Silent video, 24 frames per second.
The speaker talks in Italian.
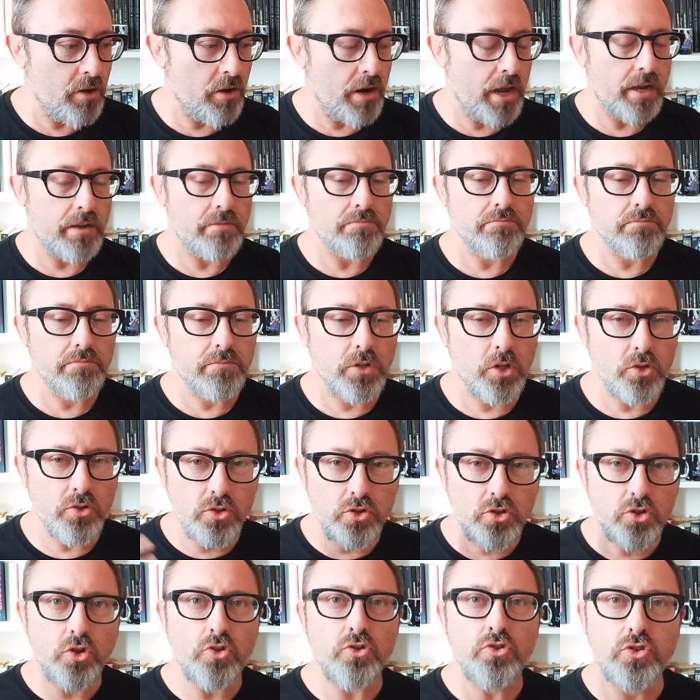Ora non
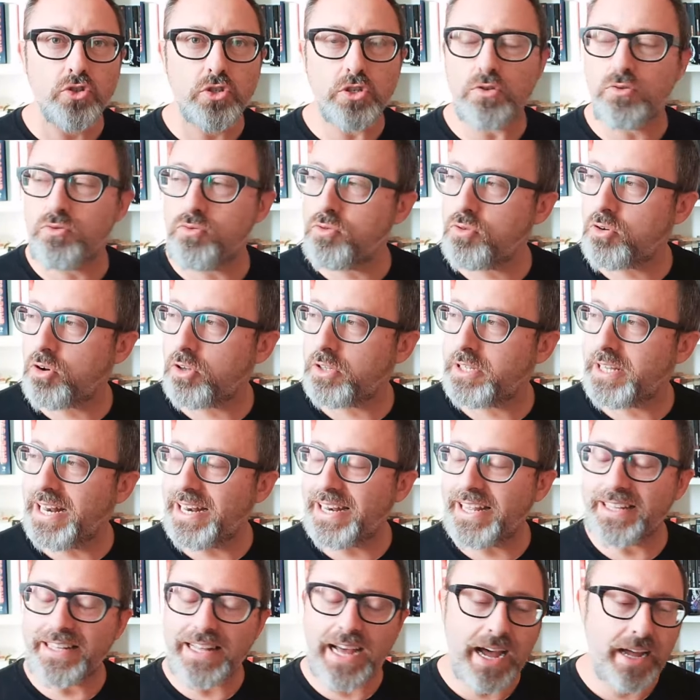sono sicuro
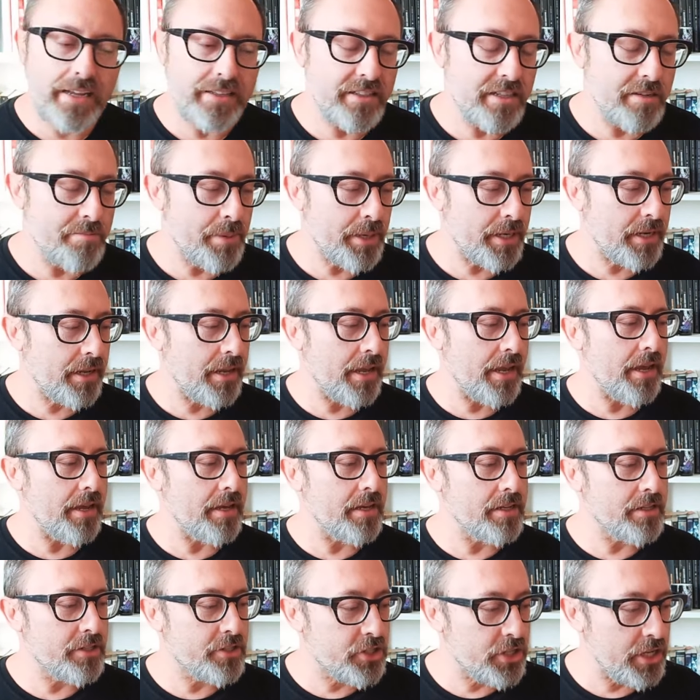delle date perché
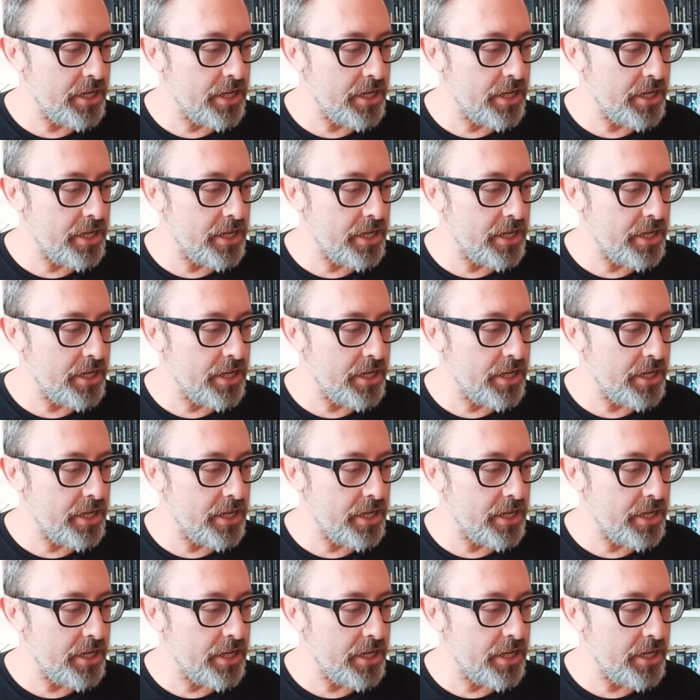eh,